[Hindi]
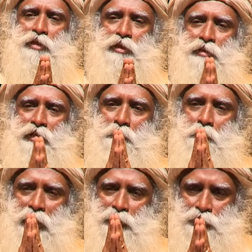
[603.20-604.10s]
आपके लिए
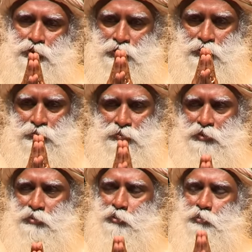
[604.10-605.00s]
मायने रखती है
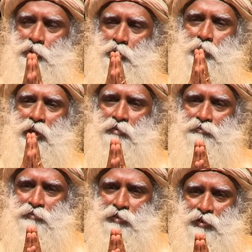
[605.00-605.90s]
वो आपकी पत्नी
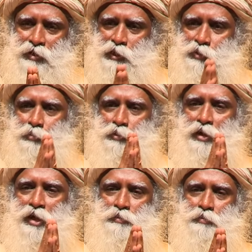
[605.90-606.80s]
हो सकती है आपके
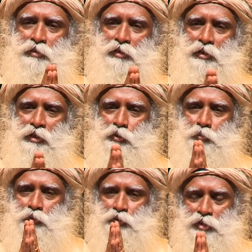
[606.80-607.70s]
पति हो सकते हैं
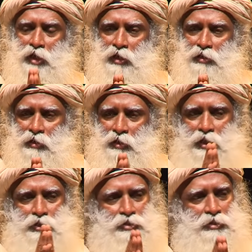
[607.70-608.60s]
आपकी
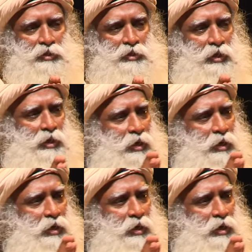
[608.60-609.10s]
संतान हो सकती है